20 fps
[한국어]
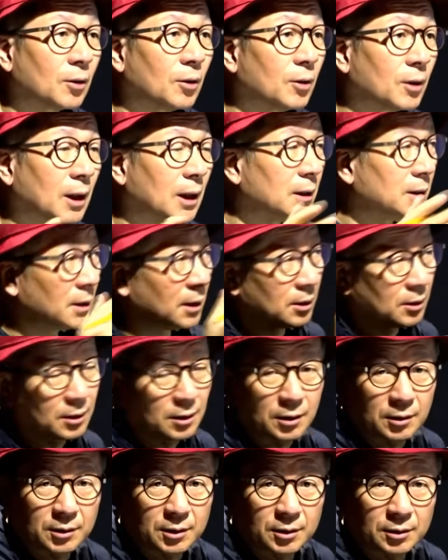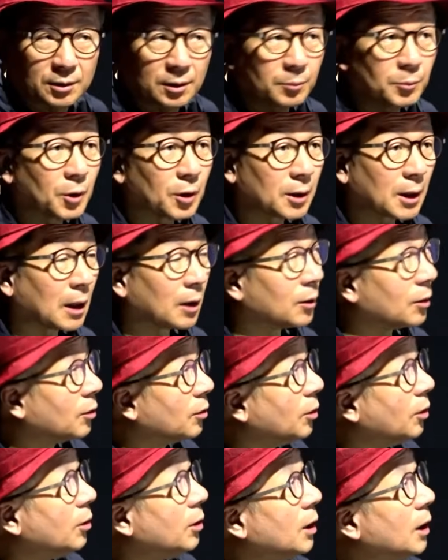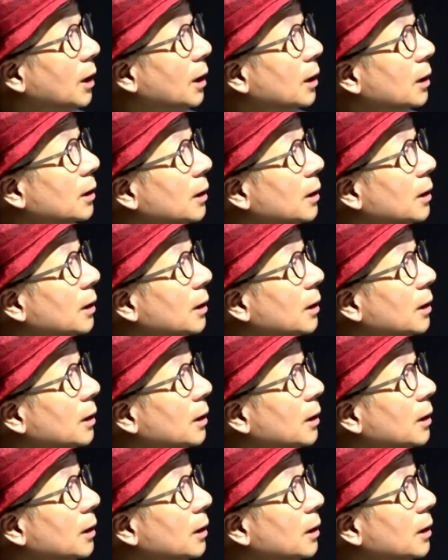거가 그렇죠, 그렇죠. 여기서 증명된 네. 거고 네.